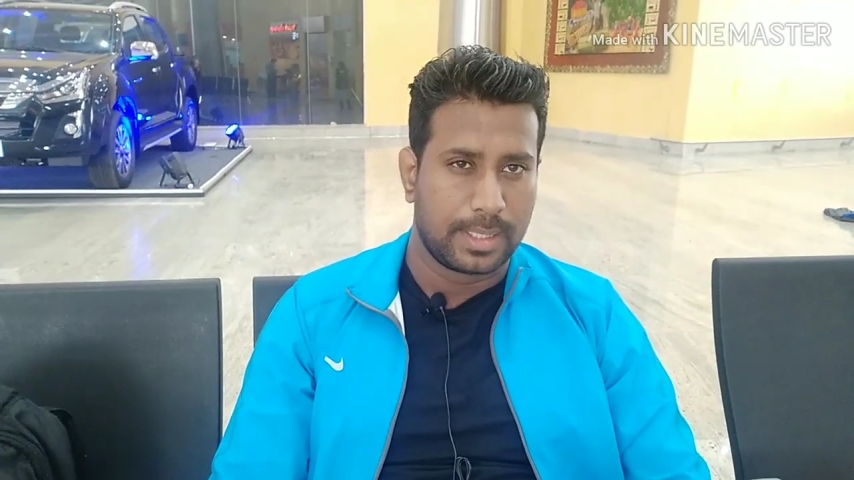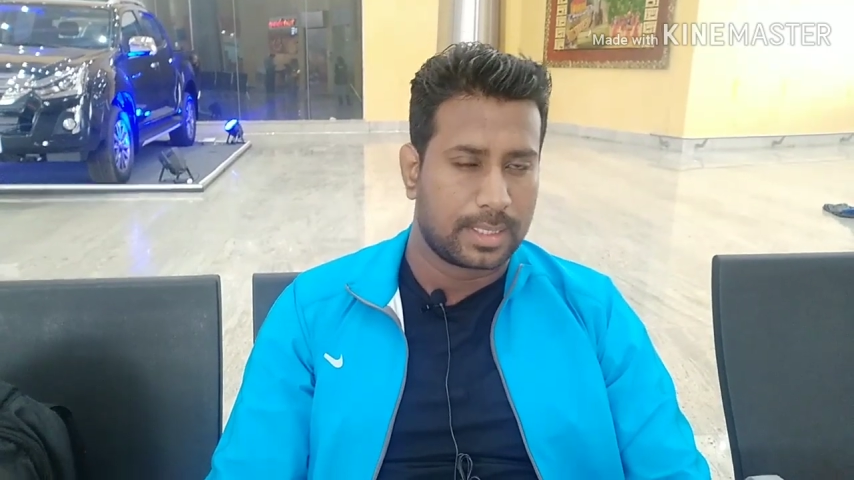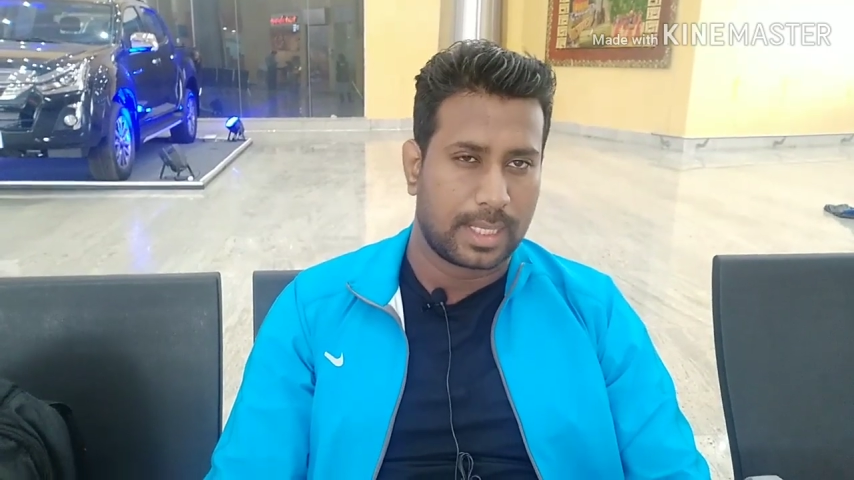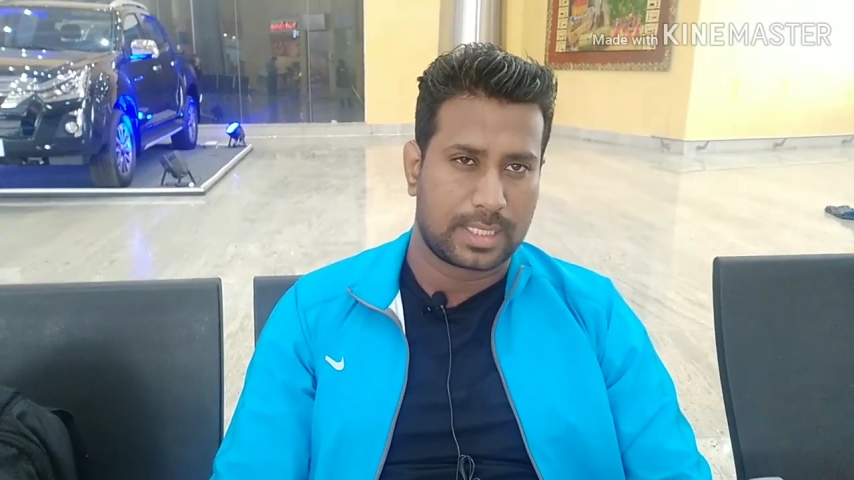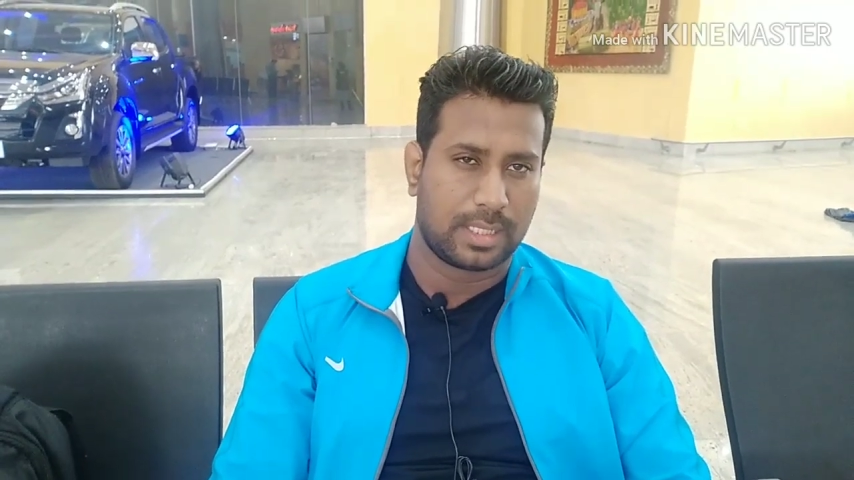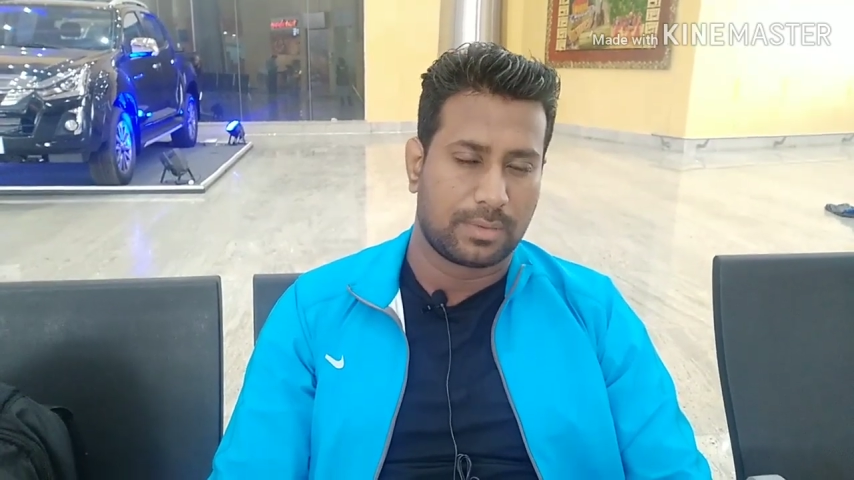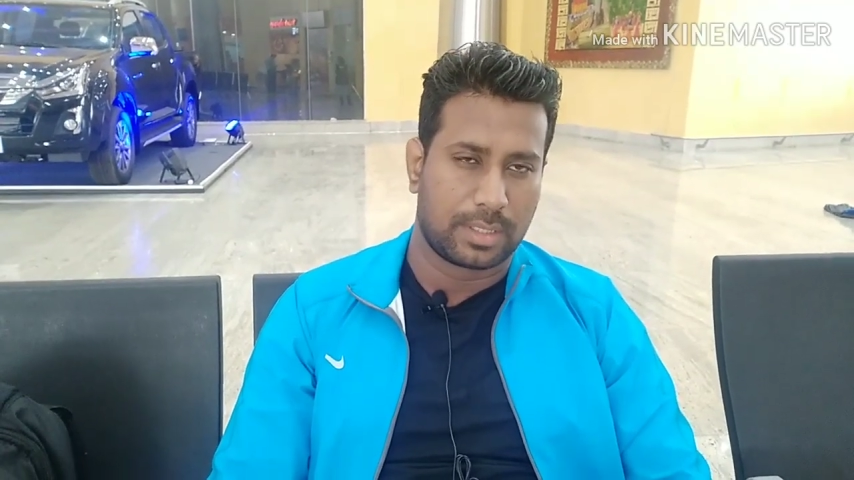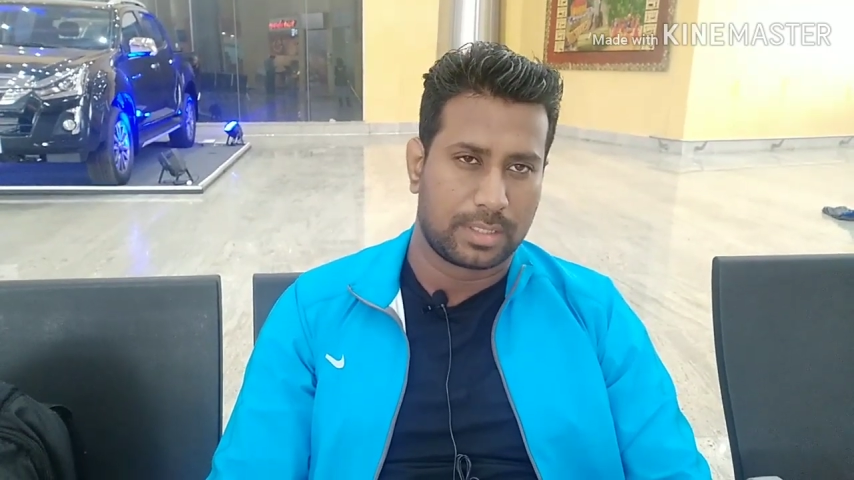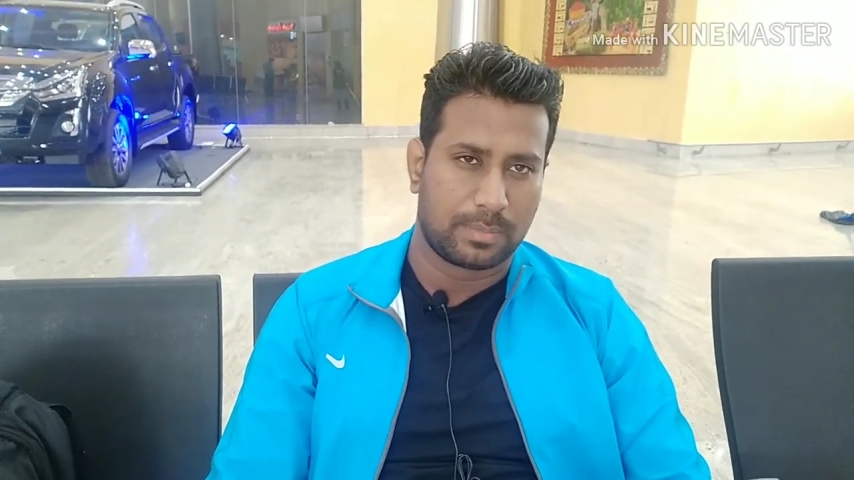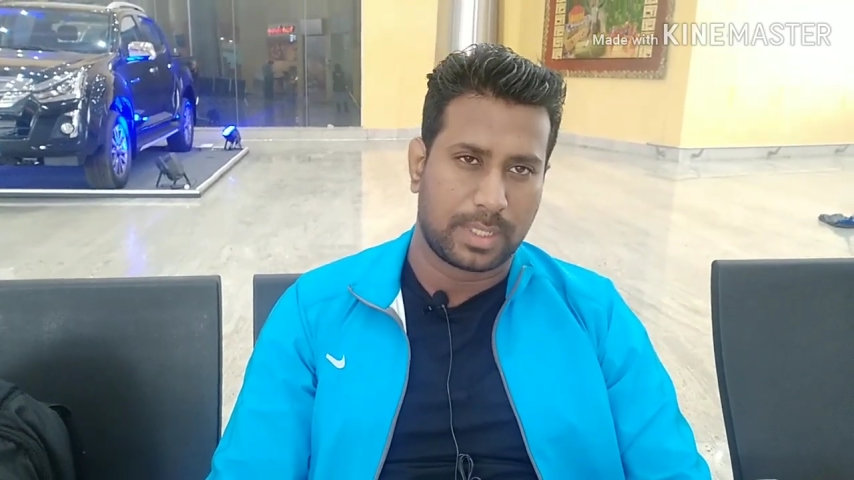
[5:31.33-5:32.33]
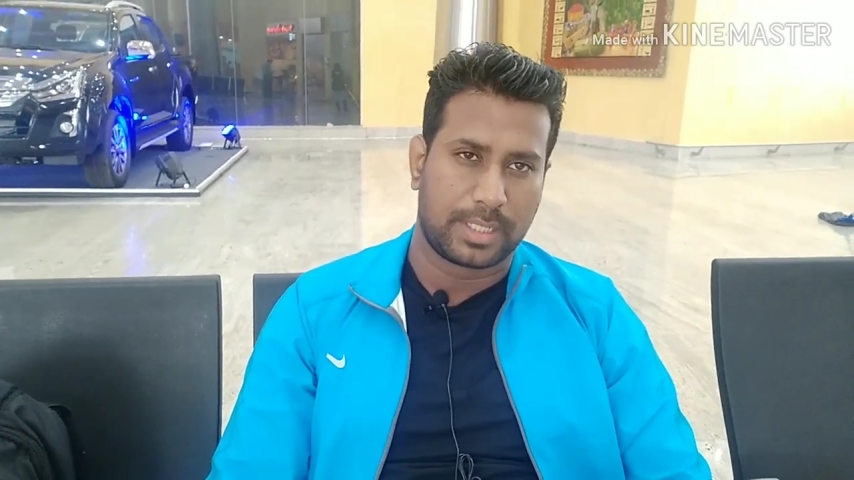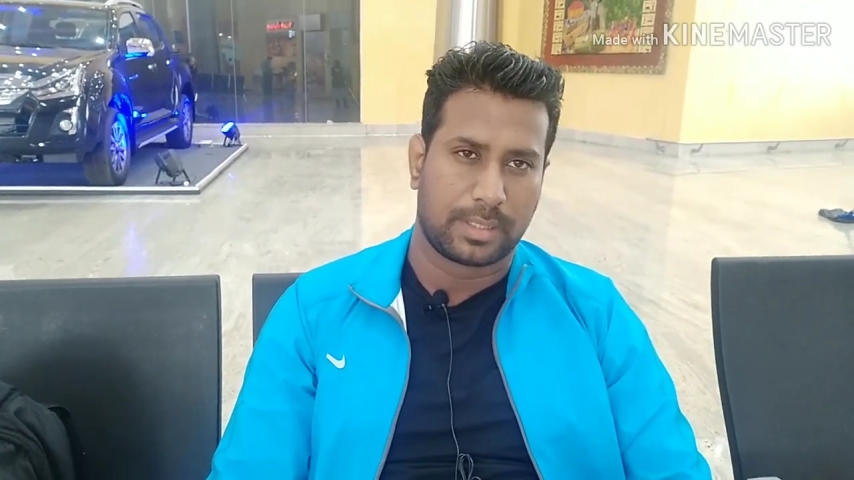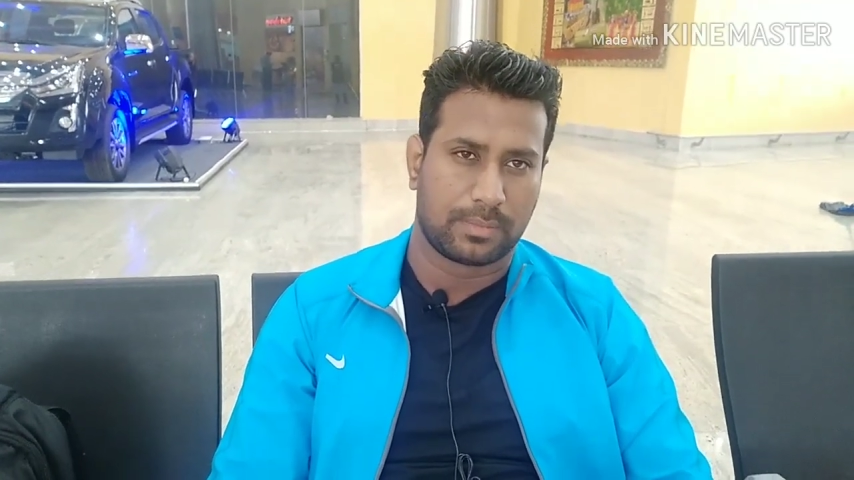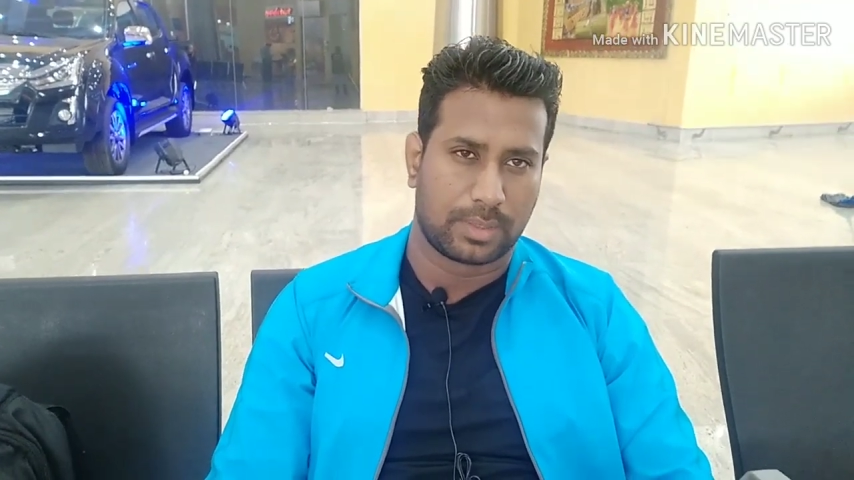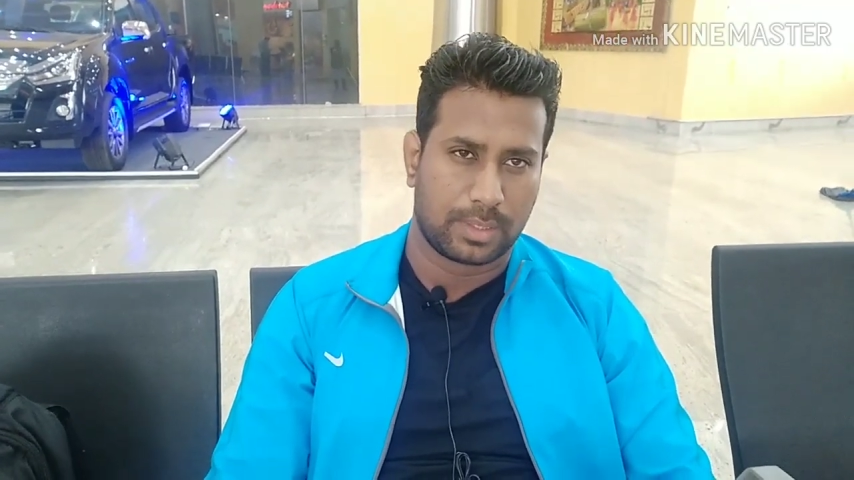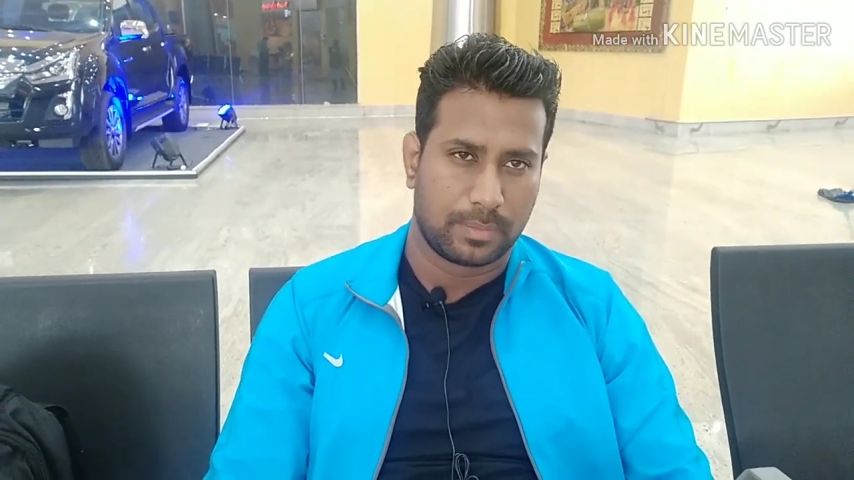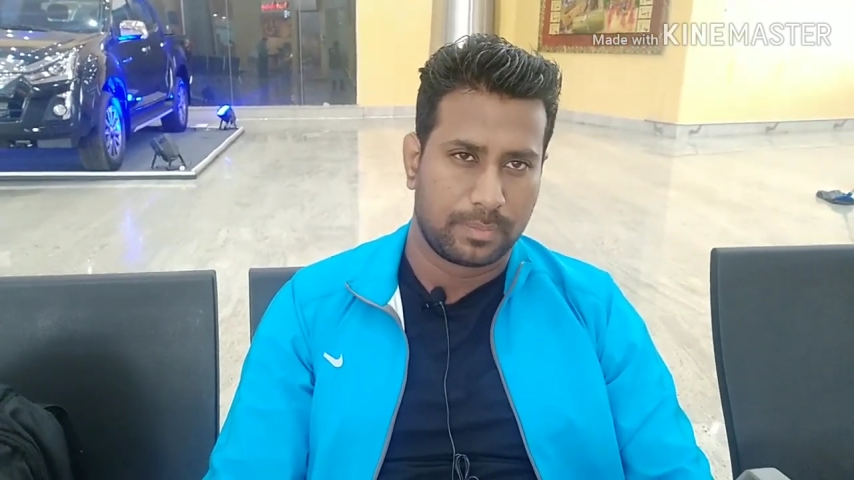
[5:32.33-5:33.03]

क्लासिक वाला नहीं प्लेटिनम वाला